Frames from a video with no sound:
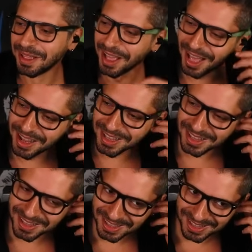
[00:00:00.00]
En son
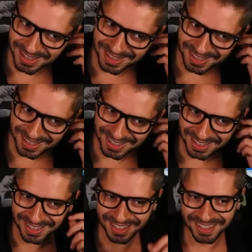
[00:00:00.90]
Ferdi'nin kulübü
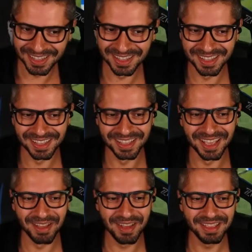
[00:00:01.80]
kapattırıyordu.
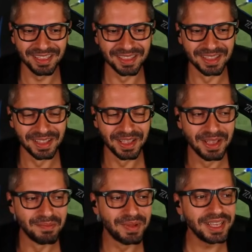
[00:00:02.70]
Serdar evet. Çelik'ten.
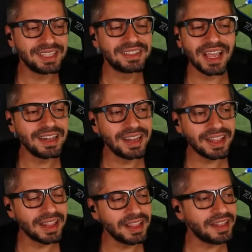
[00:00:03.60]
Peki sen
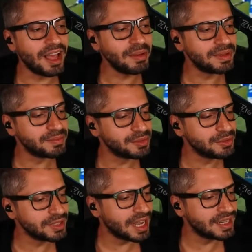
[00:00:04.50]
ne, nedir abi
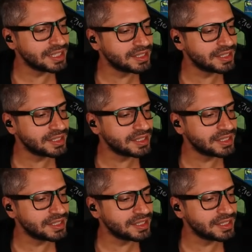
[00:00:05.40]
bu yani